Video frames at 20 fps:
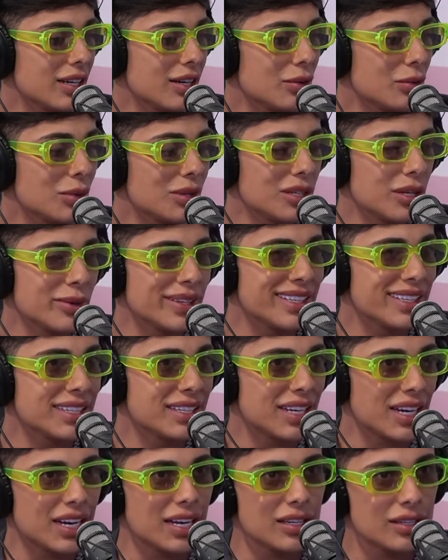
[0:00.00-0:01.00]
quando eu
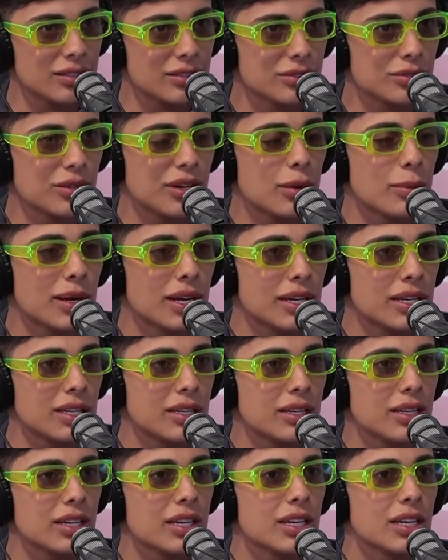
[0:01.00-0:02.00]
entrei no
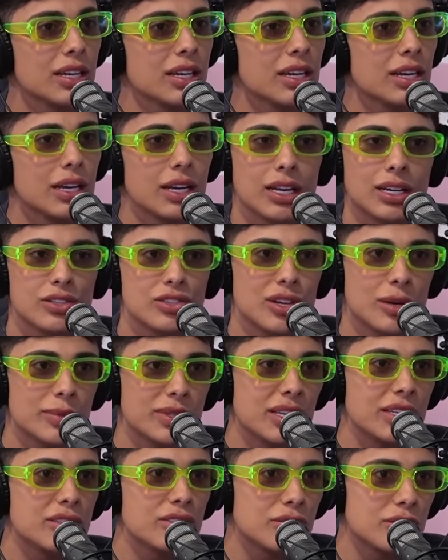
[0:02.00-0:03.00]
camarim, ele já me
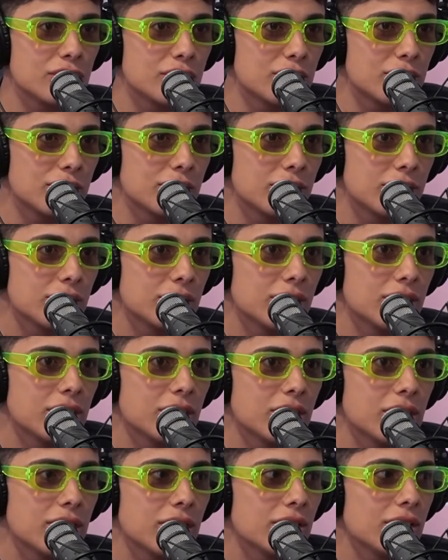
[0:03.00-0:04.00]
identificou.
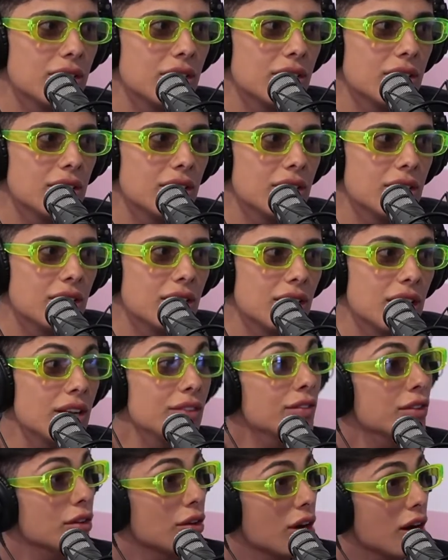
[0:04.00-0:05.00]
Olha que legal. Ele
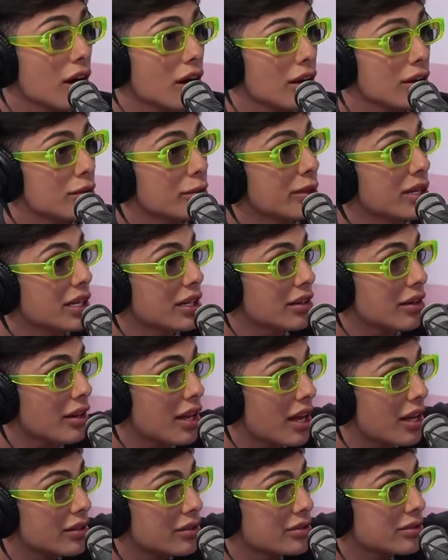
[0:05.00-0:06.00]
falou: olha, o menino
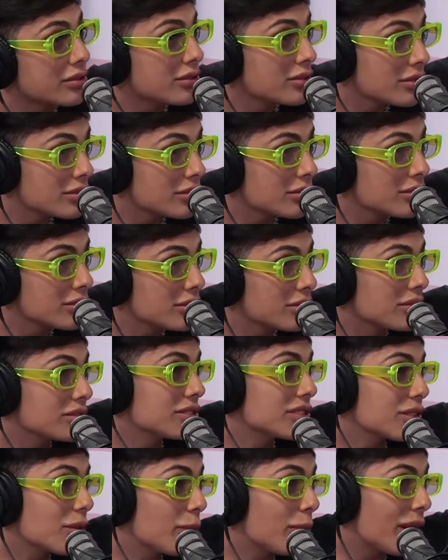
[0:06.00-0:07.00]
lá do, do, de
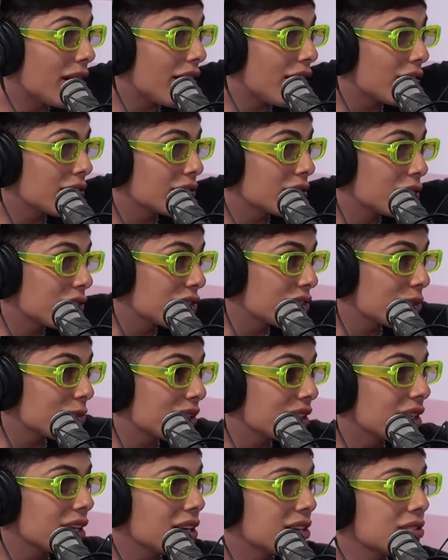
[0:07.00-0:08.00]
São Paulo que eu fiz a
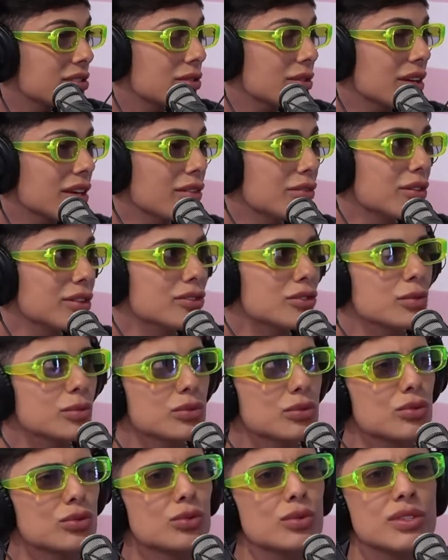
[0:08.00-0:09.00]
matéria, não sei o quê, e foi tipo
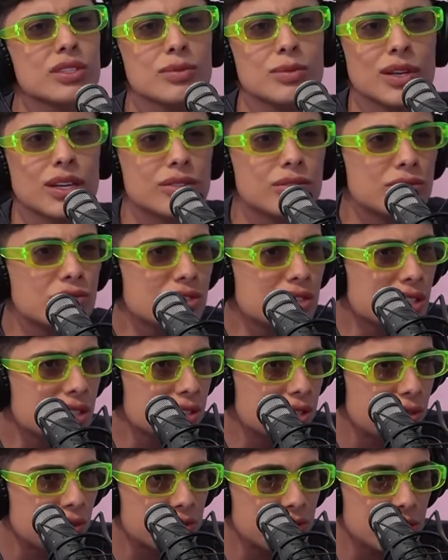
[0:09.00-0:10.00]
duas
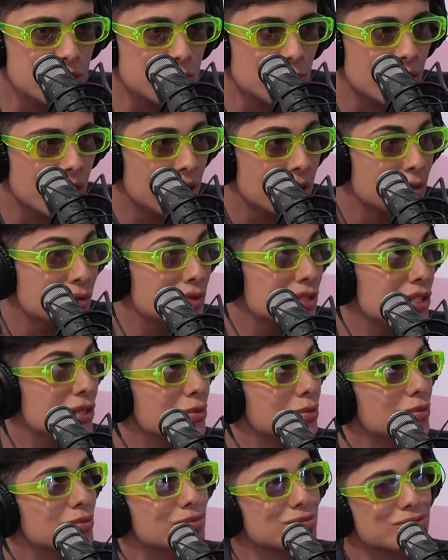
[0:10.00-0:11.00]
perguntinhas que eu fiz para ele, não tinha
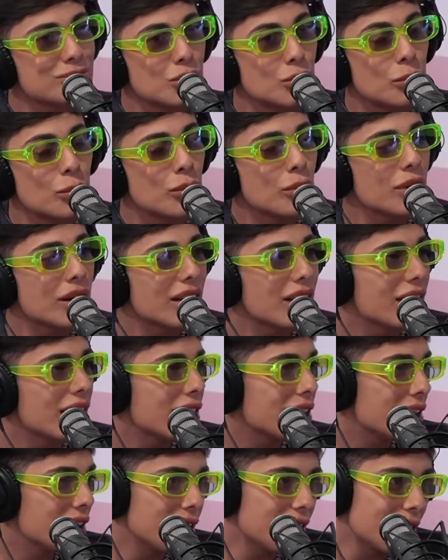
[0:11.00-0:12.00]
o porquê
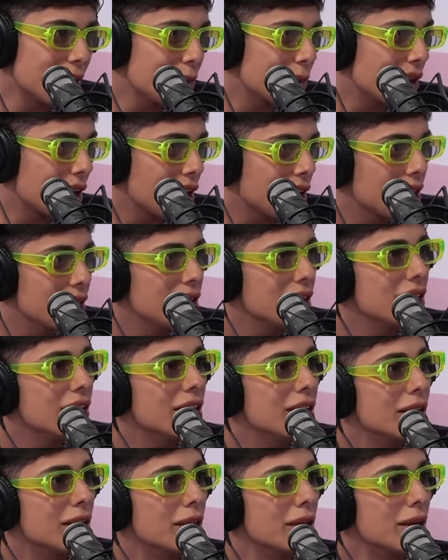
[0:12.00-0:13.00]
dele lembrar.
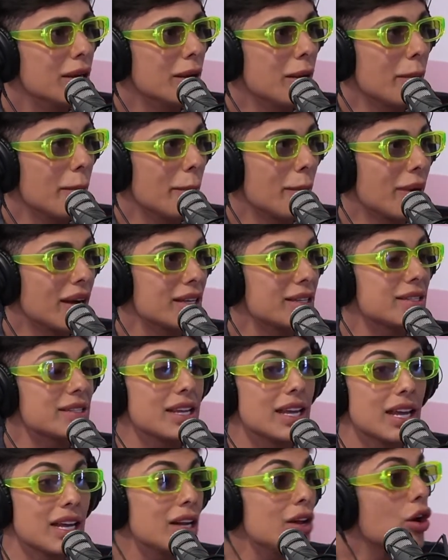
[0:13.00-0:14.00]
Mas
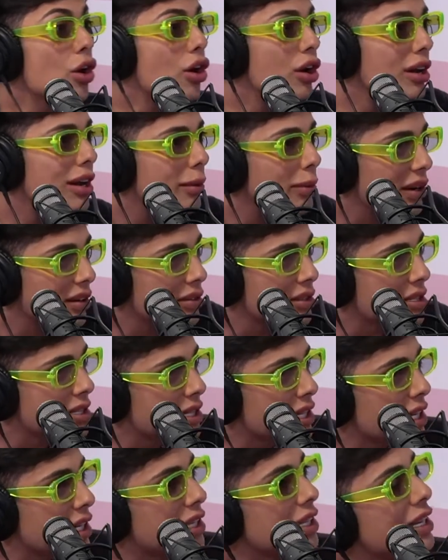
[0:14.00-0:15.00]
ele olha para
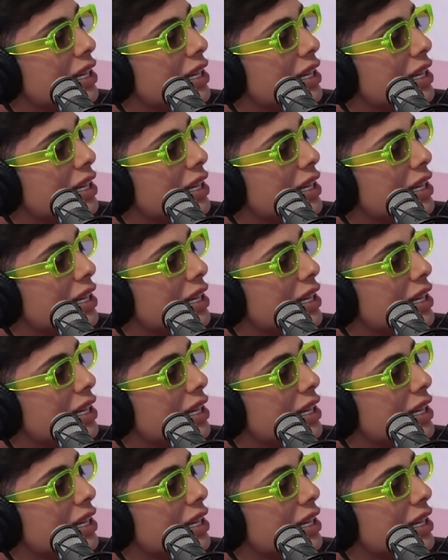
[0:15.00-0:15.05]
você, ele dá